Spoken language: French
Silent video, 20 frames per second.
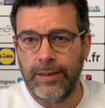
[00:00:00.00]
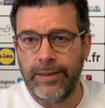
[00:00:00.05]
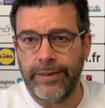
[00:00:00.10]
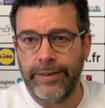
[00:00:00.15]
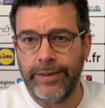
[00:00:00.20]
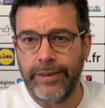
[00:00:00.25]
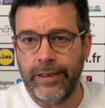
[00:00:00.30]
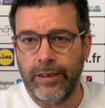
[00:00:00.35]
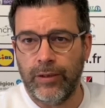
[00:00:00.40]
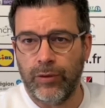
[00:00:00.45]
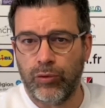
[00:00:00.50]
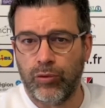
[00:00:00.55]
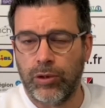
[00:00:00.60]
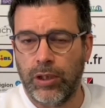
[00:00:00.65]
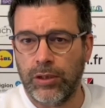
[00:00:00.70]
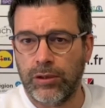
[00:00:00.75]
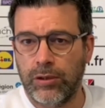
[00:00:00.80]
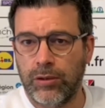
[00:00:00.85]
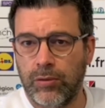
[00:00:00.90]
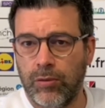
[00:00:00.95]
Et, en tout
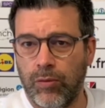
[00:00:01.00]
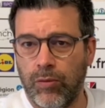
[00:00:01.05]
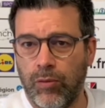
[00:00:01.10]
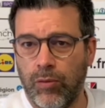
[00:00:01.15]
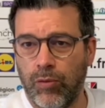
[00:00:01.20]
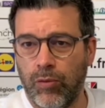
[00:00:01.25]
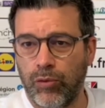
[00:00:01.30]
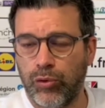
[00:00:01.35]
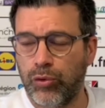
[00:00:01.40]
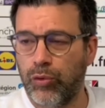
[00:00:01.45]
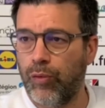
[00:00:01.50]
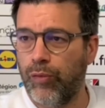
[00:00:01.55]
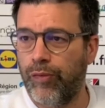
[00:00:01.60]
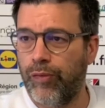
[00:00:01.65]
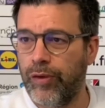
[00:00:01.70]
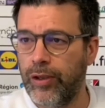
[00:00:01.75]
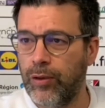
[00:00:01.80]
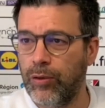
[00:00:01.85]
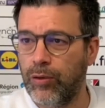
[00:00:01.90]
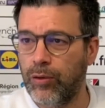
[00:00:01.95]
cas, ce qu'on
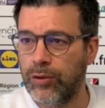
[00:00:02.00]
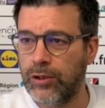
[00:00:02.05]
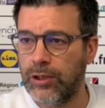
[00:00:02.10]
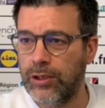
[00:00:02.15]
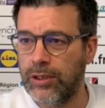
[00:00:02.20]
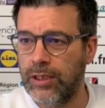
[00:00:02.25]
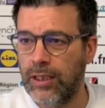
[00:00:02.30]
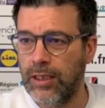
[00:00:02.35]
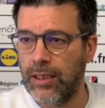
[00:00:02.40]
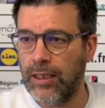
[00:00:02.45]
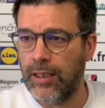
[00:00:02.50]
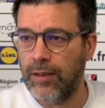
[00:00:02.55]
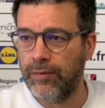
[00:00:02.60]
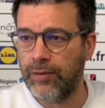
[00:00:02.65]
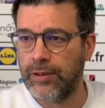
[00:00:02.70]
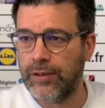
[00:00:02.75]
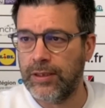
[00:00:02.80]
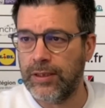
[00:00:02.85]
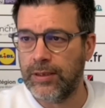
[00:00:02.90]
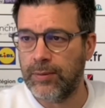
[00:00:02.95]
fait au quotidien et
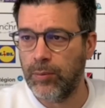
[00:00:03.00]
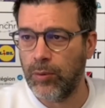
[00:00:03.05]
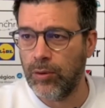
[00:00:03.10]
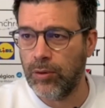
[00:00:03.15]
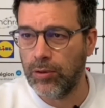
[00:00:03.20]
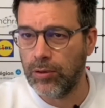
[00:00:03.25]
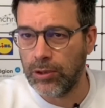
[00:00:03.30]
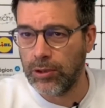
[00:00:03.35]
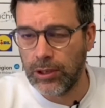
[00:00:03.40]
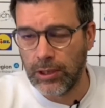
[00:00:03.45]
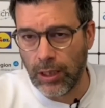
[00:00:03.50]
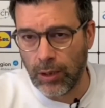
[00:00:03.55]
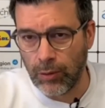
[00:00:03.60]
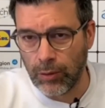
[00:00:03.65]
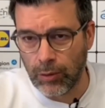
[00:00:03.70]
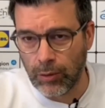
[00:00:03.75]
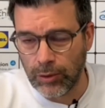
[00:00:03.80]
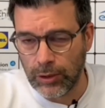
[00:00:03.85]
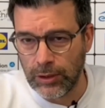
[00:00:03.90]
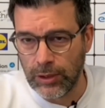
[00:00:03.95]
l'investissement qu'il y a au
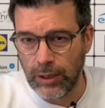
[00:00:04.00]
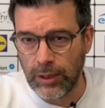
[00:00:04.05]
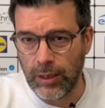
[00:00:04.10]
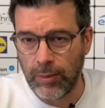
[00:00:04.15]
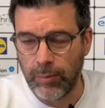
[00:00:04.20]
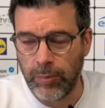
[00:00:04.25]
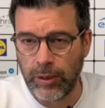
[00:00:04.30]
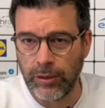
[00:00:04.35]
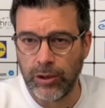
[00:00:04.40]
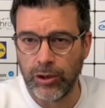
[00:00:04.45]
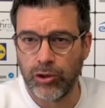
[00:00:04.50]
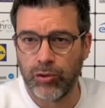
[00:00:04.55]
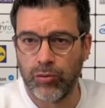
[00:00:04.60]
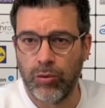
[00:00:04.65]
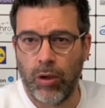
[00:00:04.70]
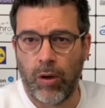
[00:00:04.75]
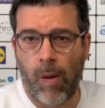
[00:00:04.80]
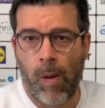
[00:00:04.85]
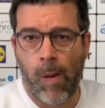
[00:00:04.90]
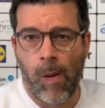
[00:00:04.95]
quotidien de la part des
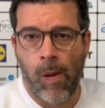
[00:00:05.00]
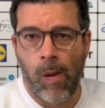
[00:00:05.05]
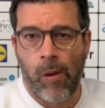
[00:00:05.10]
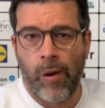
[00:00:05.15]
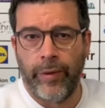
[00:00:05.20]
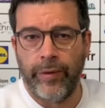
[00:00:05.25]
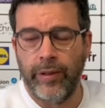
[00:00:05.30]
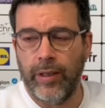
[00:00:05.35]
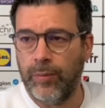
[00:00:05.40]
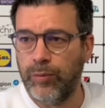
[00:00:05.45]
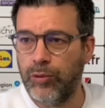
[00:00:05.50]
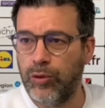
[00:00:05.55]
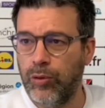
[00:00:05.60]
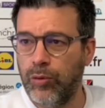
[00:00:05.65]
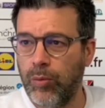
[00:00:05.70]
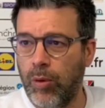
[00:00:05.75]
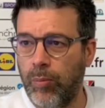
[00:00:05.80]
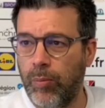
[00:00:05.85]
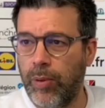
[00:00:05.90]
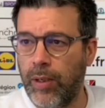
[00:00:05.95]
joueurs n'est
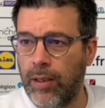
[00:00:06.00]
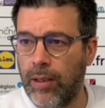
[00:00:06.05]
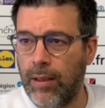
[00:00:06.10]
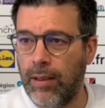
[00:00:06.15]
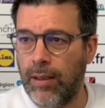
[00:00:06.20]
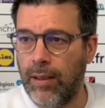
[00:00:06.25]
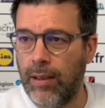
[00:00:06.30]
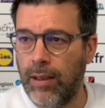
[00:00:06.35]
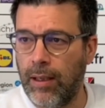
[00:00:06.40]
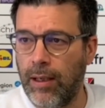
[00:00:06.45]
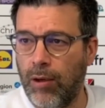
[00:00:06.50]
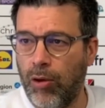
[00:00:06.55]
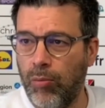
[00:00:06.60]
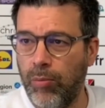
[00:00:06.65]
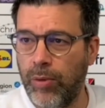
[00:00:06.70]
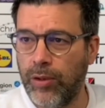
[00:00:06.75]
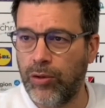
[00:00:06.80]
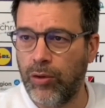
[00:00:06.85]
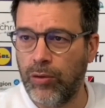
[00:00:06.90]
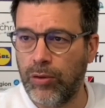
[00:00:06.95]
absolument pas à,
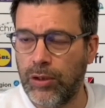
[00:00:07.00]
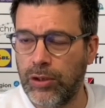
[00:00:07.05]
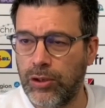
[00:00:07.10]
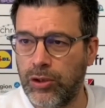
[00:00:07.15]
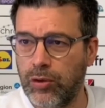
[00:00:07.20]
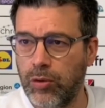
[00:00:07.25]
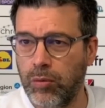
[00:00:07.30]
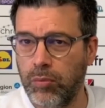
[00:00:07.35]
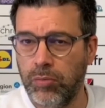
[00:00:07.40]
remettre en question.